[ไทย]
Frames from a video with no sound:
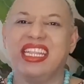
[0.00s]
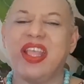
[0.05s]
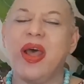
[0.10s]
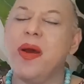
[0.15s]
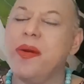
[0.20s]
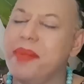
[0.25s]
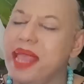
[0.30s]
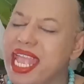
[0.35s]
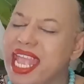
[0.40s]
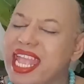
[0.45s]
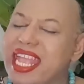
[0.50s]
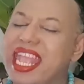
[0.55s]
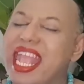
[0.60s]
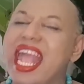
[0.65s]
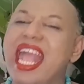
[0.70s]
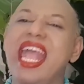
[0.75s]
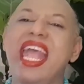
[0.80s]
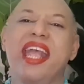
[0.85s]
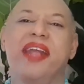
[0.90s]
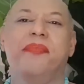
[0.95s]
ต่อมา
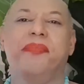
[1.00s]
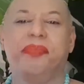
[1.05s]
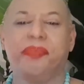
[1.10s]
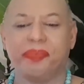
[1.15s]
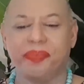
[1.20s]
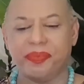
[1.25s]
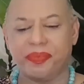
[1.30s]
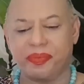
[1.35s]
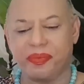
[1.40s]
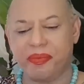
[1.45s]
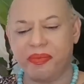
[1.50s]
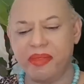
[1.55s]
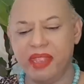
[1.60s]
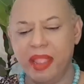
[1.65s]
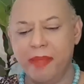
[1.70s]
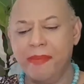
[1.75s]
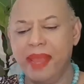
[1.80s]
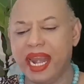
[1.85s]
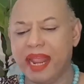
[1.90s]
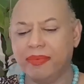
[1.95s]
ค่ะ
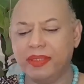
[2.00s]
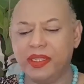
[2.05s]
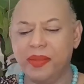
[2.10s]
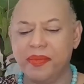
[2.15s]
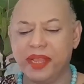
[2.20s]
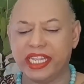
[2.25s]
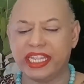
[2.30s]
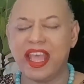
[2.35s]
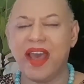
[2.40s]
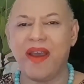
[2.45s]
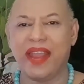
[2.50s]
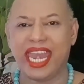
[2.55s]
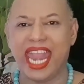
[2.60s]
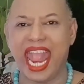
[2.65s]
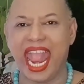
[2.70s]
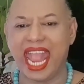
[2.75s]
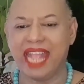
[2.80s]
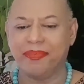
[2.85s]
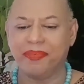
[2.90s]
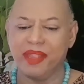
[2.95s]
มารับชมกันต่อ
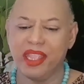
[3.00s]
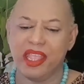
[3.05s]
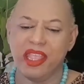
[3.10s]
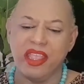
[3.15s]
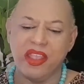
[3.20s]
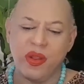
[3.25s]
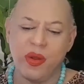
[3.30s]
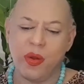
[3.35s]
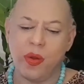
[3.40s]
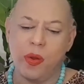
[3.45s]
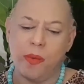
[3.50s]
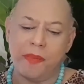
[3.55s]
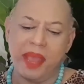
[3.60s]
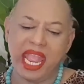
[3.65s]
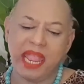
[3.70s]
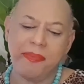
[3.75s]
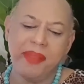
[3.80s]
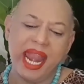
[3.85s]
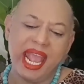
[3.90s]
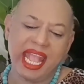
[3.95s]
นะโห
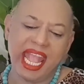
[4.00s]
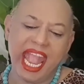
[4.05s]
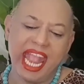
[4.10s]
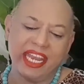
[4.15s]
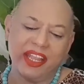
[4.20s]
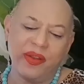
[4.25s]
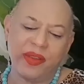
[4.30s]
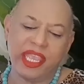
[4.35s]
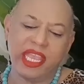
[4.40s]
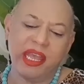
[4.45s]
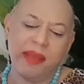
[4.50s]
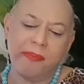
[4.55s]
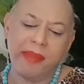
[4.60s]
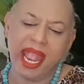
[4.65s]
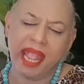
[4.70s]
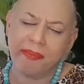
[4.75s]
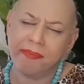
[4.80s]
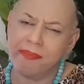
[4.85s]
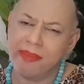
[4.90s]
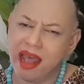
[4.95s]
ไพ่พลังงานเขาเยอะ
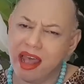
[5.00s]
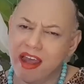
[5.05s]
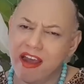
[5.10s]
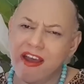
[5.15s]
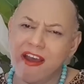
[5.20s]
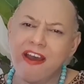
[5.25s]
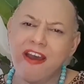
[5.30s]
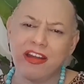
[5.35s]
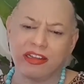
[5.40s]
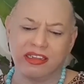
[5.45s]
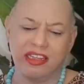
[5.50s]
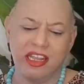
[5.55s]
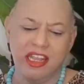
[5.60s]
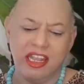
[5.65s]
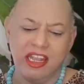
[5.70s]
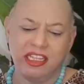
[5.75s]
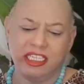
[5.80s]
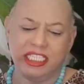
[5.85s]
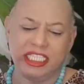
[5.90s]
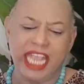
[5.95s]
มากมาก
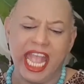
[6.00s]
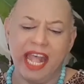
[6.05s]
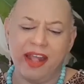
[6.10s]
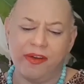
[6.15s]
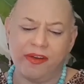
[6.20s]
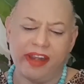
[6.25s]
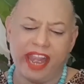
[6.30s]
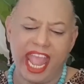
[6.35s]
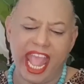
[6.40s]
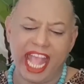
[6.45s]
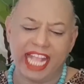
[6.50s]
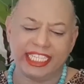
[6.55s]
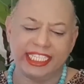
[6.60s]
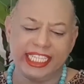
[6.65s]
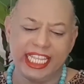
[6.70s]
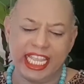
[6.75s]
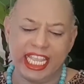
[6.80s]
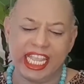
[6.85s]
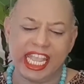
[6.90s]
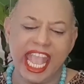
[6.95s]
ชาวรา
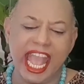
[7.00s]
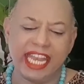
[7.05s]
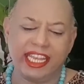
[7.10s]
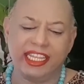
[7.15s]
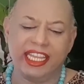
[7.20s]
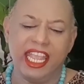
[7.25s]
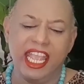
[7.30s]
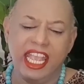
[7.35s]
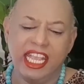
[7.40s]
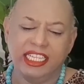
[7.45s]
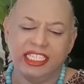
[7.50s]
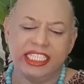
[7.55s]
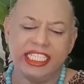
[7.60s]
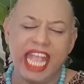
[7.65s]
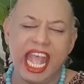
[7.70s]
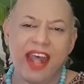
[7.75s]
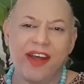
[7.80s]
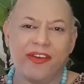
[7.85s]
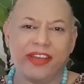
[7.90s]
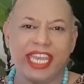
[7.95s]
ศีกัน
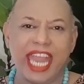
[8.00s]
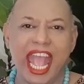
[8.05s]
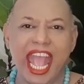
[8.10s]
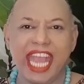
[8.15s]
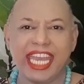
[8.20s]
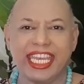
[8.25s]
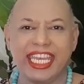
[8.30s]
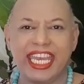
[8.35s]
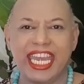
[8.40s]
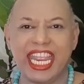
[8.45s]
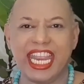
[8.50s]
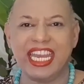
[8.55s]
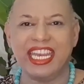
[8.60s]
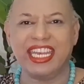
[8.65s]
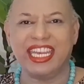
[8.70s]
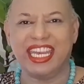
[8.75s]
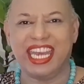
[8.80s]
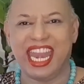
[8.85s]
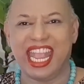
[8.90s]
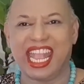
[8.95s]
ชาวธาตุดิน
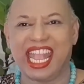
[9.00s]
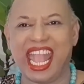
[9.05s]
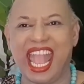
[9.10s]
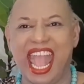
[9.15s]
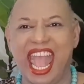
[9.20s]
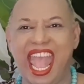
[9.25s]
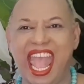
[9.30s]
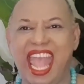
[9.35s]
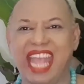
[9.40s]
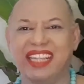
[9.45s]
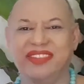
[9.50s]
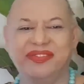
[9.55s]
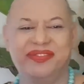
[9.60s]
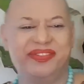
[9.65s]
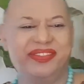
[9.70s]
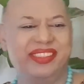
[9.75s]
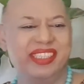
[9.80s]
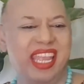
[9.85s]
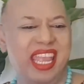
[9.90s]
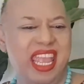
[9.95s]
นะคะ
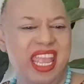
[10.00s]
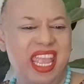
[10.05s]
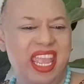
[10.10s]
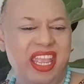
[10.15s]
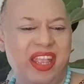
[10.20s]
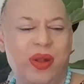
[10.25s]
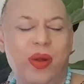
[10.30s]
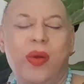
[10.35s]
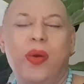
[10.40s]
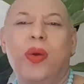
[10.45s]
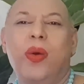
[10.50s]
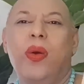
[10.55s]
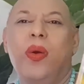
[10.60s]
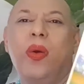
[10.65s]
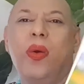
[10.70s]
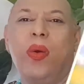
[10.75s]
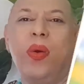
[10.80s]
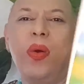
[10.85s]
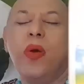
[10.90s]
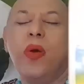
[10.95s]
โอ้โห
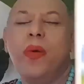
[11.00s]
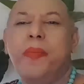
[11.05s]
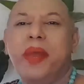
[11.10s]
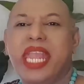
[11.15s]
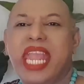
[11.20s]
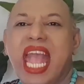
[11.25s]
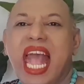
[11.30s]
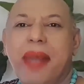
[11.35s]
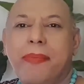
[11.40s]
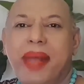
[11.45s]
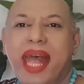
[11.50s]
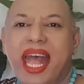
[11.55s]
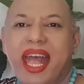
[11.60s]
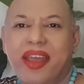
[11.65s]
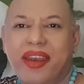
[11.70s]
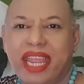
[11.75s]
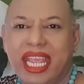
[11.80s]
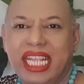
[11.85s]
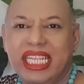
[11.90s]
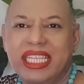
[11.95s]
พญาภา
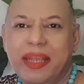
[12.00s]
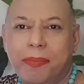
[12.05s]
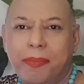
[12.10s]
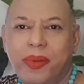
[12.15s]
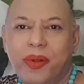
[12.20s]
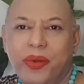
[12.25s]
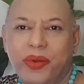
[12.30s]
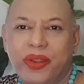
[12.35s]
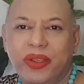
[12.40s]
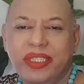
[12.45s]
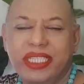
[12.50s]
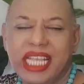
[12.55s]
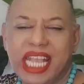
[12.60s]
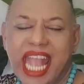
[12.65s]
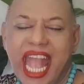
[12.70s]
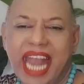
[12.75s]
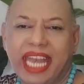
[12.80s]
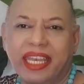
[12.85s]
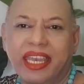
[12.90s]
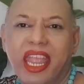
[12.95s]
รีจับปูทศ
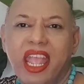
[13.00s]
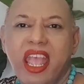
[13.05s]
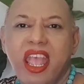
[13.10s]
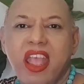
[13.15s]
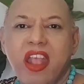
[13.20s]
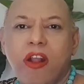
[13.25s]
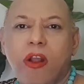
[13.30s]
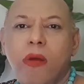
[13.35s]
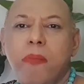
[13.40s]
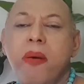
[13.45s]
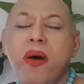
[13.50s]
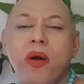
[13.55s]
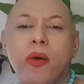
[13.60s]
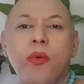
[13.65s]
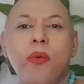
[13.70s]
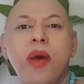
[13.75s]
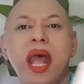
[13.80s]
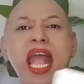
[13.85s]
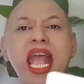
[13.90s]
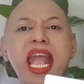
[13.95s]
กัณฐ์เขาบอก
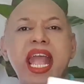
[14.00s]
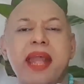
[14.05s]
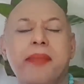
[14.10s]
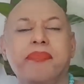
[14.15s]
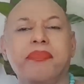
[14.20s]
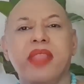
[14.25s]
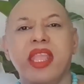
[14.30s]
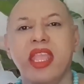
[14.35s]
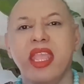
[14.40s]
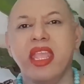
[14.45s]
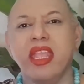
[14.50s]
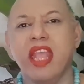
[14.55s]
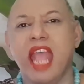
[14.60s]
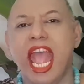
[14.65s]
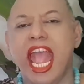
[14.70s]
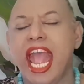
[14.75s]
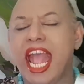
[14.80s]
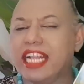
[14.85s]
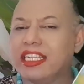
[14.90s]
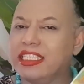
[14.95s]
ว่า
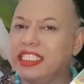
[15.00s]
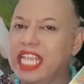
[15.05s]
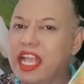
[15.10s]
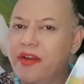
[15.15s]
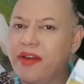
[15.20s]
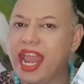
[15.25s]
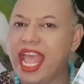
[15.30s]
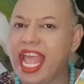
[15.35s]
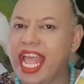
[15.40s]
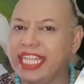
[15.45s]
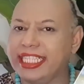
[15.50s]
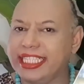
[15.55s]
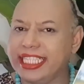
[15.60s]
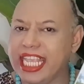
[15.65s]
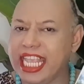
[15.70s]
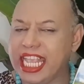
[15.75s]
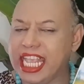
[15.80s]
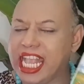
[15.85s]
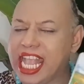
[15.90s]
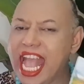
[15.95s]
หากชาวรา
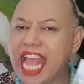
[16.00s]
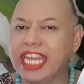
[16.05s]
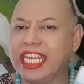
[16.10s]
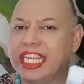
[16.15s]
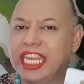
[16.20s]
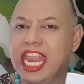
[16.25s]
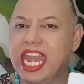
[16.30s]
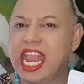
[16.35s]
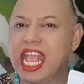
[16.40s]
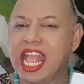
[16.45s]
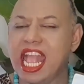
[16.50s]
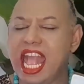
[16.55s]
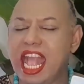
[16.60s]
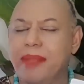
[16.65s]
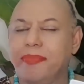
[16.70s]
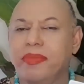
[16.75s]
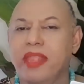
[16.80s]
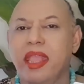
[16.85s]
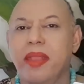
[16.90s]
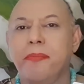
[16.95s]
ศีกันเนี่ยนะคะ
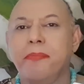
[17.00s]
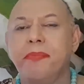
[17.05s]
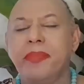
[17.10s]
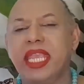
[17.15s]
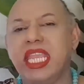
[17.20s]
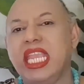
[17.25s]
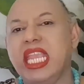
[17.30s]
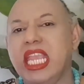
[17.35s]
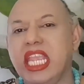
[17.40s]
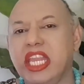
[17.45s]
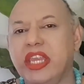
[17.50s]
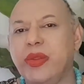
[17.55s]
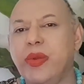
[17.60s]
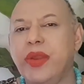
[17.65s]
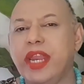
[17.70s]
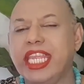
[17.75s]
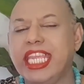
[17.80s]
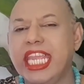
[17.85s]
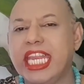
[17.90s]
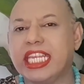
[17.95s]
มีธุ
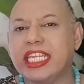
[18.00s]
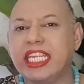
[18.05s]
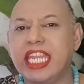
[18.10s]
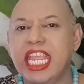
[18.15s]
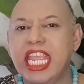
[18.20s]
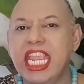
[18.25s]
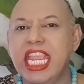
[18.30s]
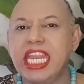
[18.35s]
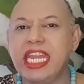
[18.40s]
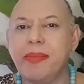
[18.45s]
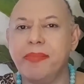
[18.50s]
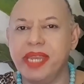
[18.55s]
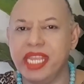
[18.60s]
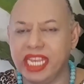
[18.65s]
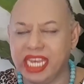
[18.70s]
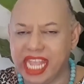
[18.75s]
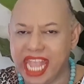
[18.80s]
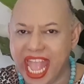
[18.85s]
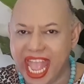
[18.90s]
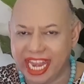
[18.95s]
รกิจที่ดำเนิ
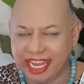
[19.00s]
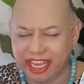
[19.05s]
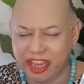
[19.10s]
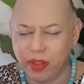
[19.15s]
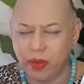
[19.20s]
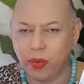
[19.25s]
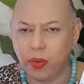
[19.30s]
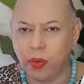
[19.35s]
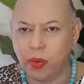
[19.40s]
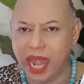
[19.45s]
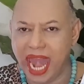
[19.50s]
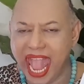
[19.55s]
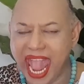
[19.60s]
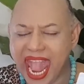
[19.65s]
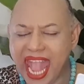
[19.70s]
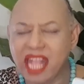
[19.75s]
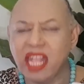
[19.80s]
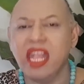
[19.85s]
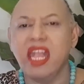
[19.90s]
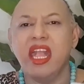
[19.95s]
นการอยู่และ
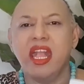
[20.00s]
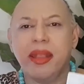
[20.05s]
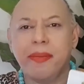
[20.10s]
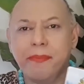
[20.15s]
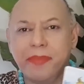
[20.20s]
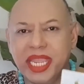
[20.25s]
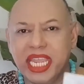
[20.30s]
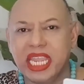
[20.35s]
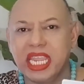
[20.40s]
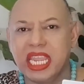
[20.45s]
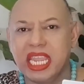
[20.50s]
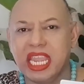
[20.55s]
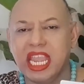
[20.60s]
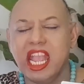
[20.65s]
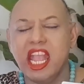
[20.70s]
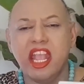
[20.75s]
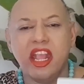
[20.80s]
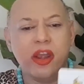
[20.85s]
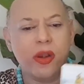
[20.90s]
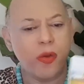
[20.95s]
มี
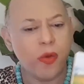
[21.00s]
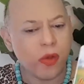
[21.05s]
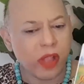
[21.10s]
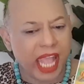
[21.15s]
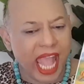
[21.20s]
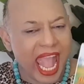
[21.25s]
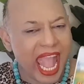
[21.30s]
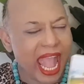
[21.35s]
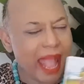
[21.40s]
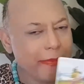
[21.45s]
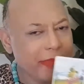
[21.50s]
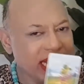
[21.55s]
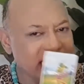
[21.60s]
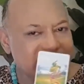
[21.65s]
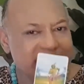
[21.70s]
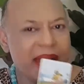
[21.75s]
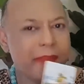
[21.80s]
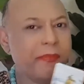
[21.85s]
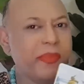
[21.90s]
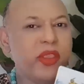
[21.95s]
ลูกค้าประ
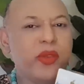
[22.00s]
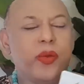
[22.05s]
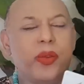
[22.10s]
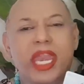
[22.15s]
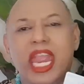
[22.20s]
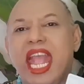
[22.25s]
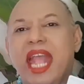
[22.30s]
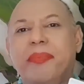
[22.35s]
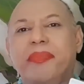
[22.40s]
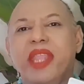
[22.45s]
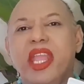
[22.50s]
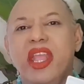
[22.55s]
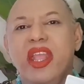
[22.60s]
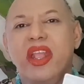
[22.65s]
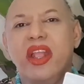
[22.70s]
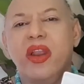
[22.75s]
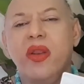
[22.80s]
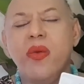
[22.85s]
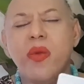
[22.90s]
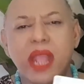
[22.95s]
จำอยู่เนี่ย
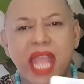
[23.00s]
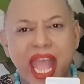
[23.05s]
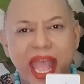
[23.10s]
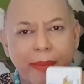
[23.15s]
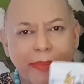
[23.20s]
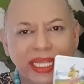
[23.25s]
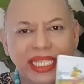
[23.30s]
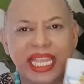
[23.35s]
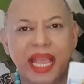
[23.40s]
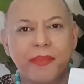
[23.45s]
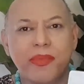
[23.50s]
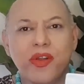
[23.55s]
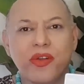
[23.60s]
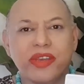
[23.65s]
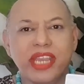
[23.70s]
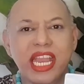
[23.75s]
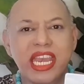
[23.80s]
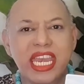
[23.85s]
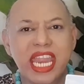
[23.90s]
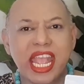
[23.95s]
ลูกค้าประจำของ
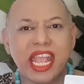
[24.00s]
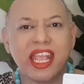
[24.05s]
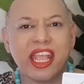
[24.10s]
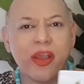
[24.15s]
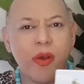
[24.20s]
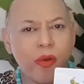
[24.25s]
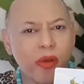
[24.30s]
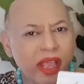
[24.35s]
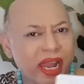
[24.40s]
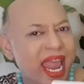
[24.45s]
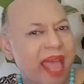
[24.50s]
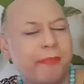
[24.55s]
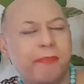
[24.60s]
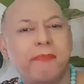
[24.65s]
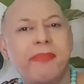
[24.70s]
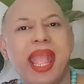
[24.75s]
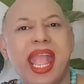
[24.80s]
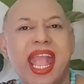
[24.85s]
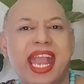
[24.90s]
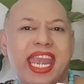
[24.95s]
ท่านเนี่ยเขากลับ
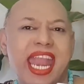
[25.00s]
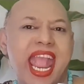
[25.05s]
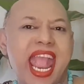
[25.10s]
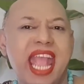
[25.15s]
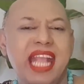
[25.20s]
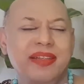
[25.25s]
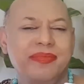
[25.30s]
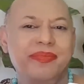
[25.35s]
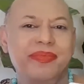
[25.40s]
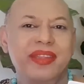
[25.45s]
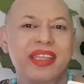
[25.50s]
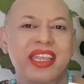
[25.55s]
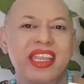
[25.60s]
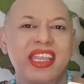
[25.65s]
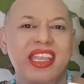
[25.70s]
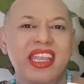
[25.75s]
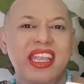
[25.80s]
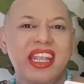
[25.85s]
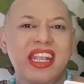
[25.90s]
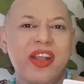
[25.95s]
มานะ
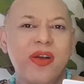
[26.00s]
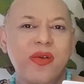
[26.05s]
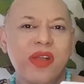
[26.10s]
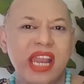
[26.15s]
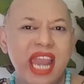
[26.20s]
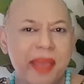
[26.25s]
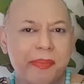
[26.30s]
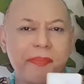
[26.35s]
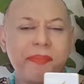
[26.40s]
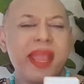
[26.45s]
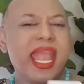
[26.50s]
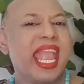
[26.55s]
เขากลับ